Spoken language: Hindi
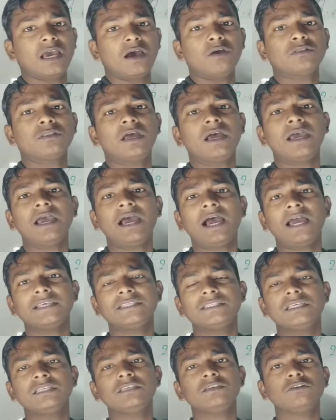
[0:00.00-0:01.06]
क्या होता है
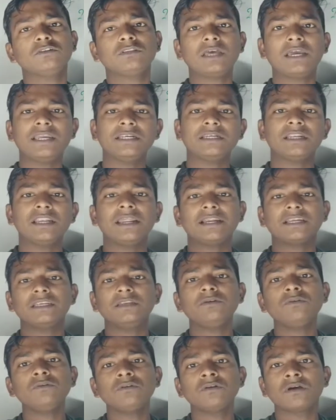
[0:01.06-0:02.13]
आईसीजी होता है
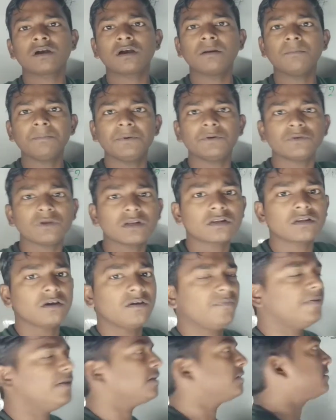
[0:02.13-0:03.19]
इंटरेक्टिव कंप्यूटर
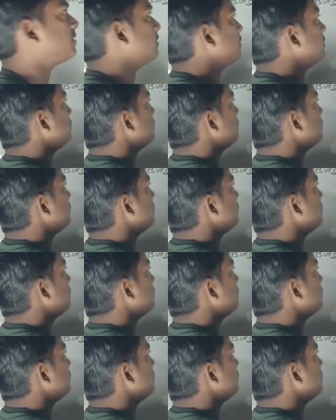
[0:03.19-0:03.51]
ग्राफिक्स